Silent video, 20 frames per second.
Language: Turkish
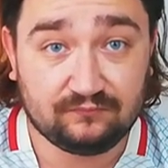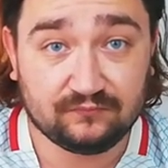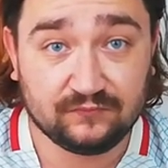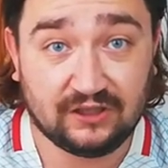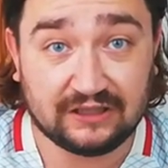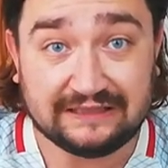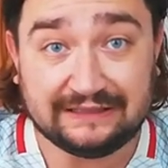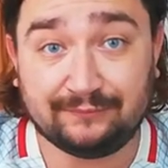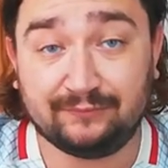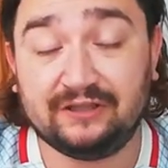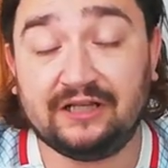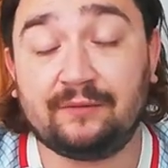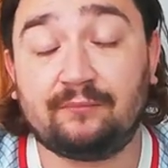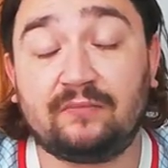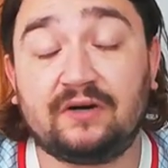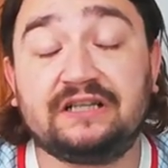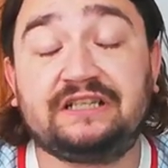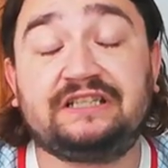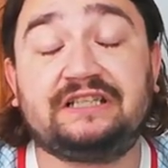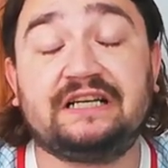takım ile
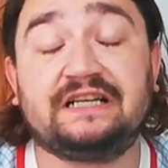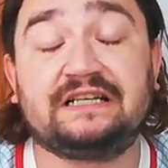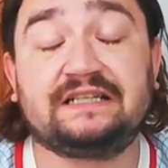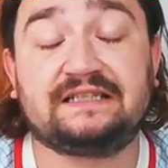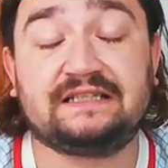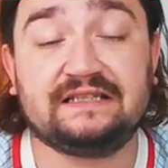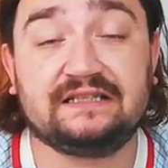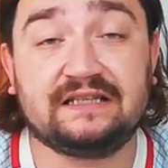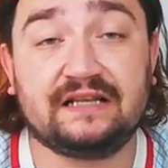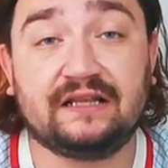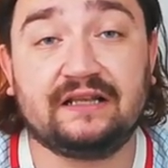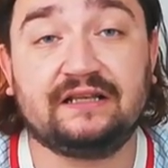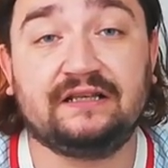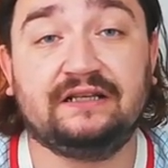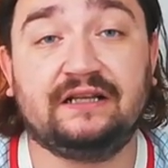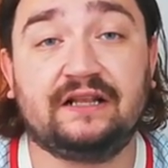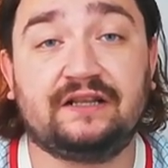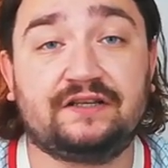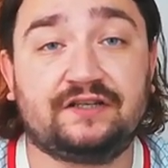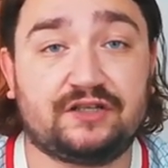maç içerisinde
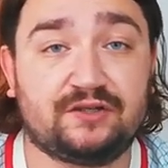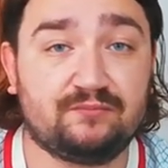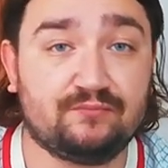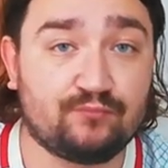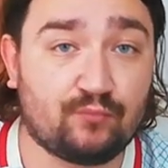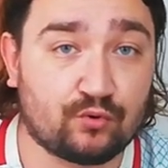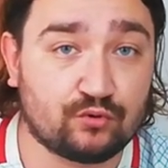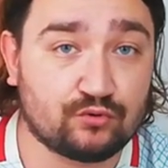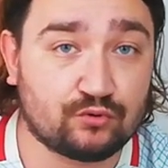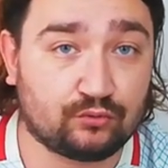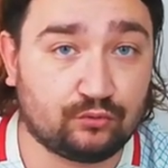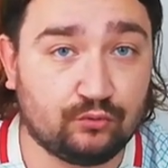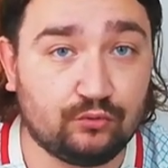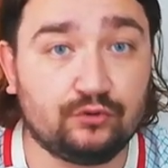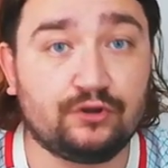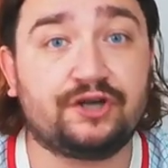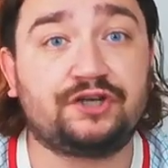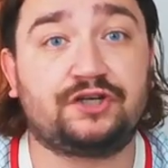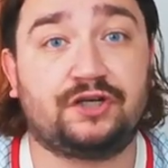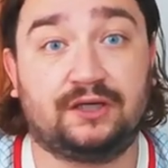iletişim bozukluğu
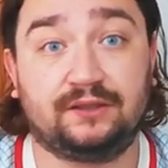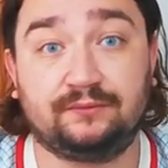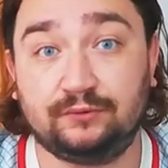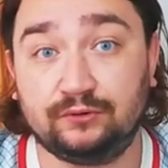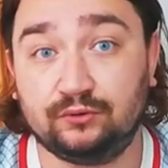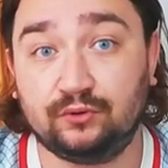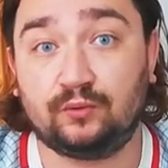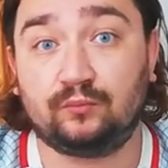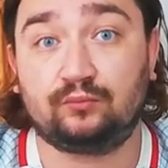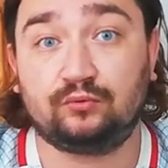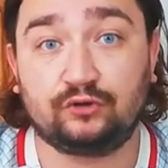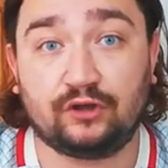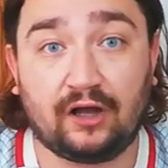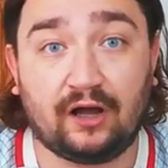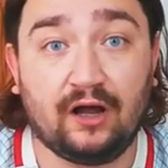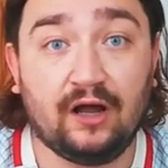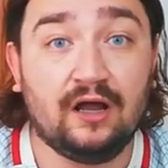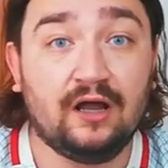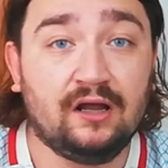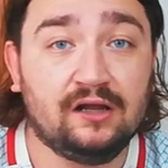yaşayabiliyor. Bu
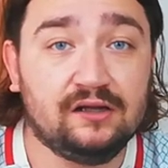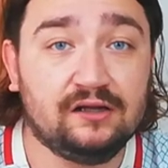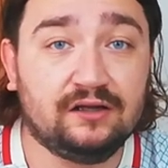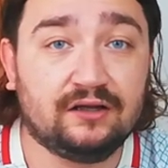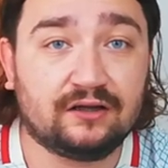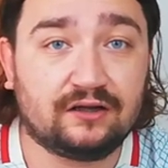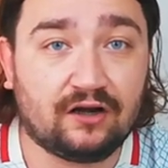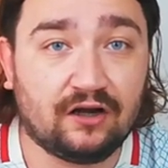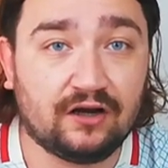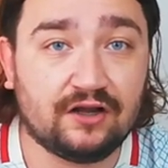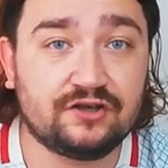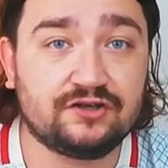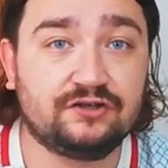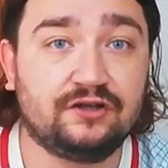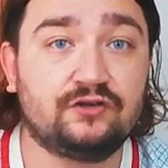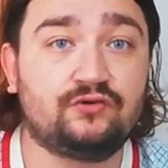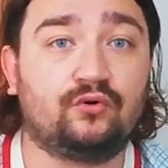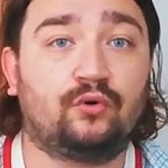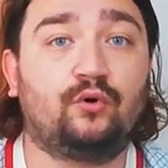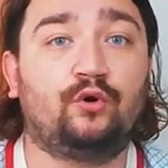da
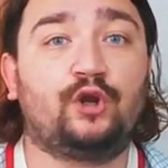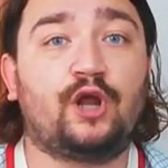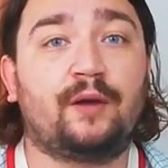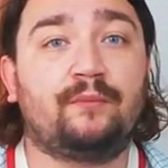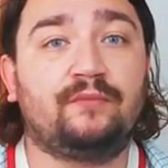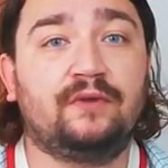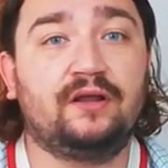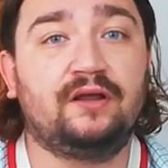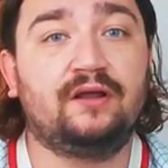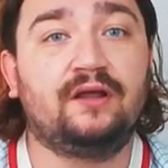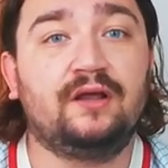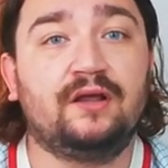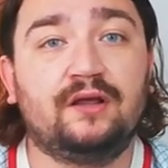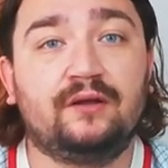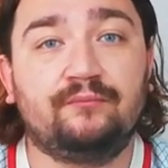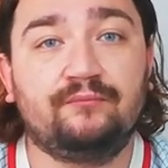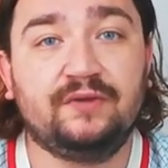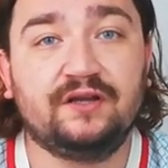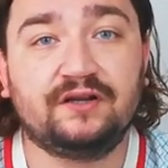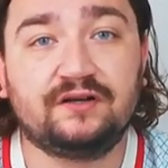kalecide çok önemli
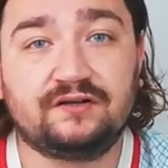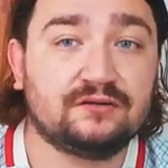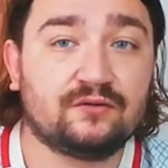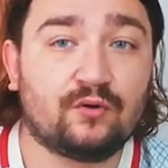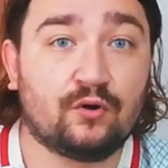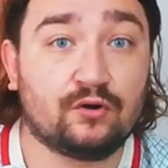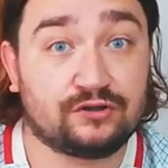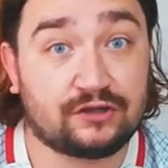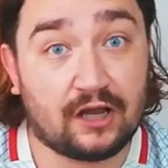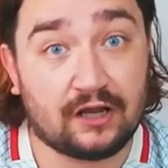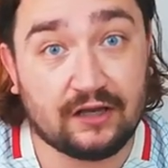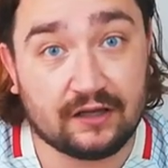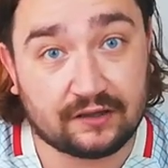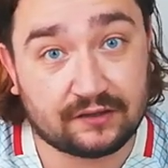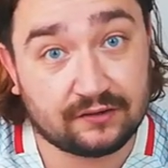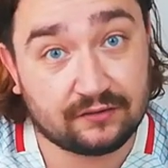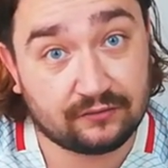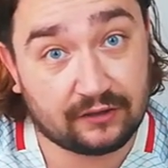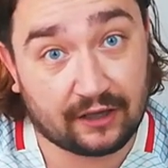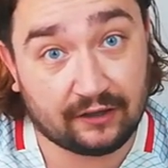bir
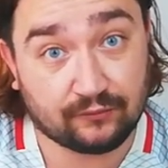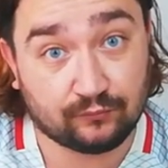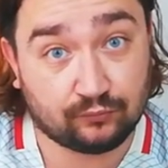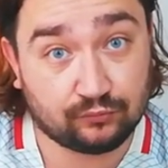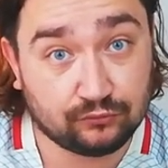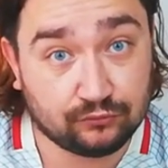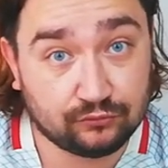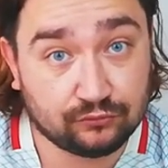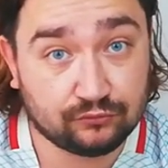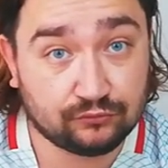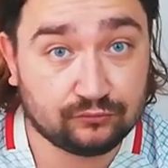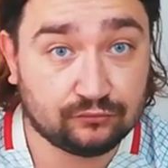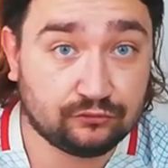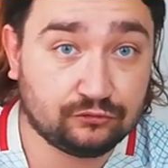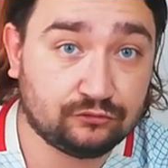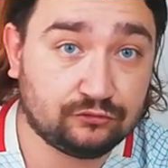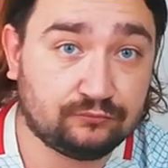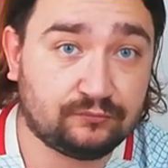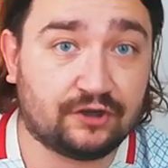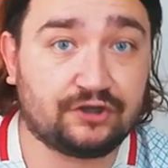özellik. Yani bunu
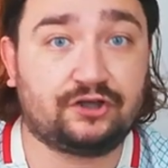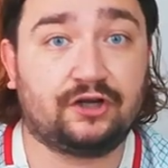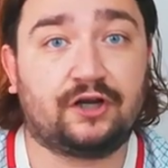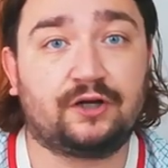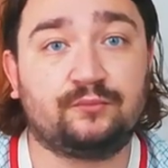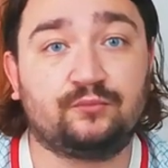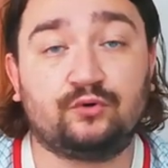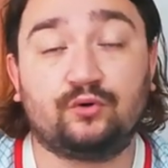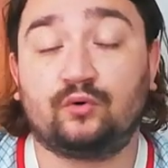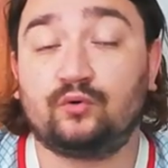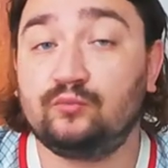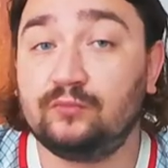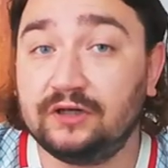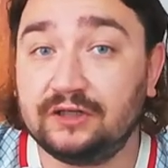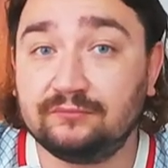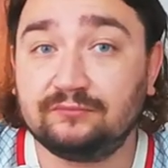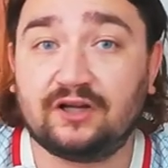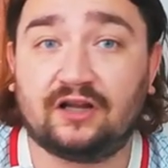başaramıyor. Umarım